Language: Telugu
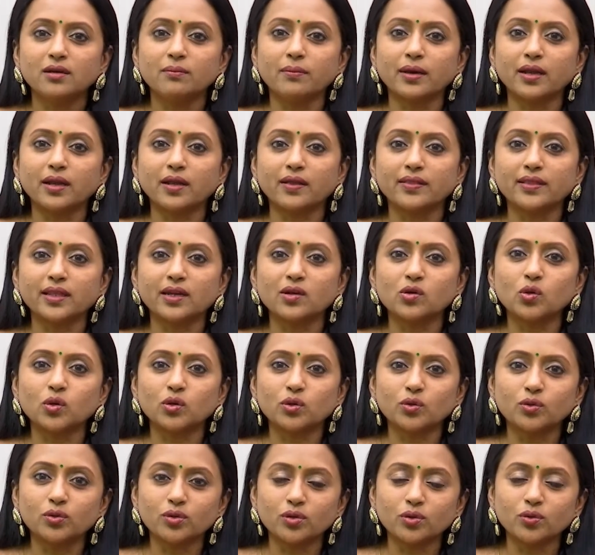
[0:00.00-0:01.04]
మనందరం
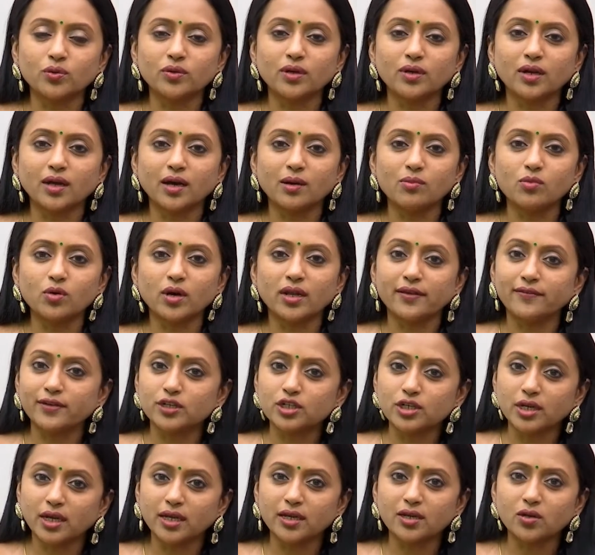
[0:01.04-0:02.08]
కొట్టుకుంటూ ఉన్నాము అనే
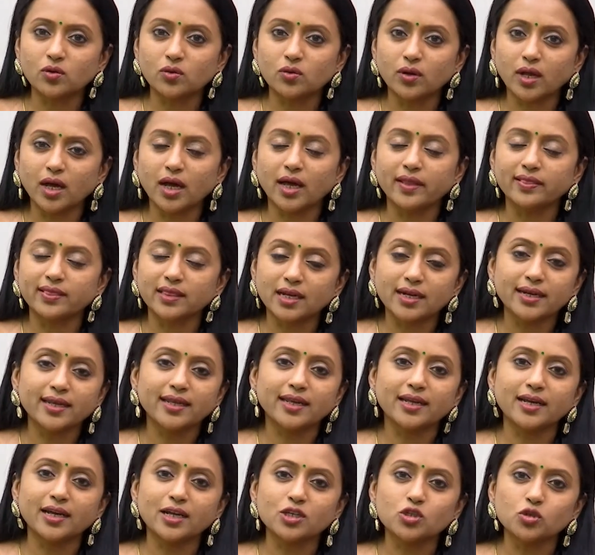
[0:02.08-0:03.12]
విషయాన్ని కూడా
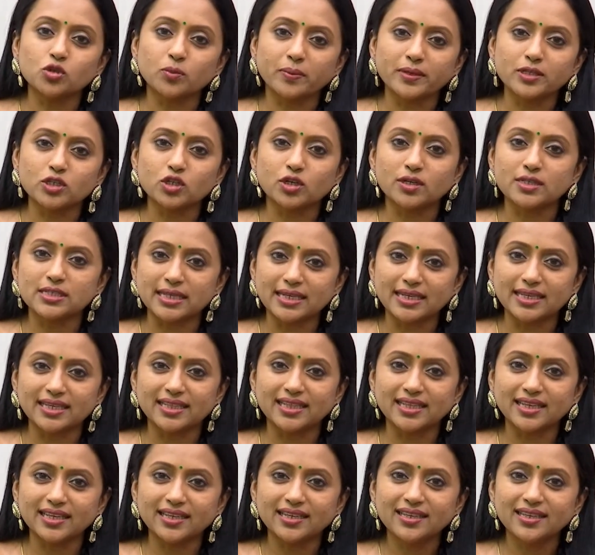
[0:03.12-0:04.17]
అంతర్లీనంగా చూపించడం
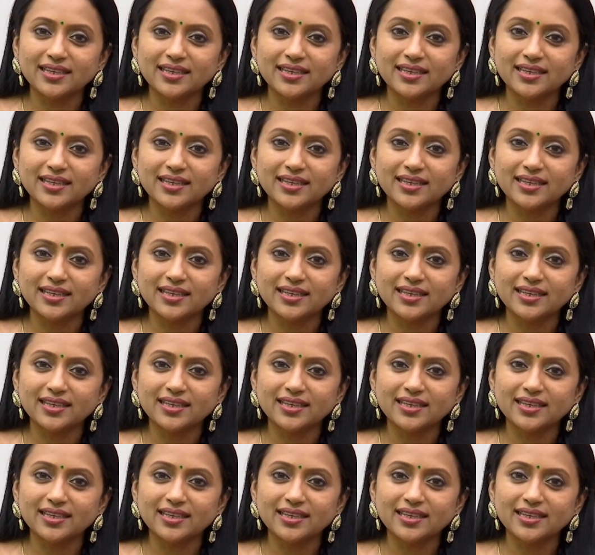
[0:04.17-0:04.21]
జరిగింది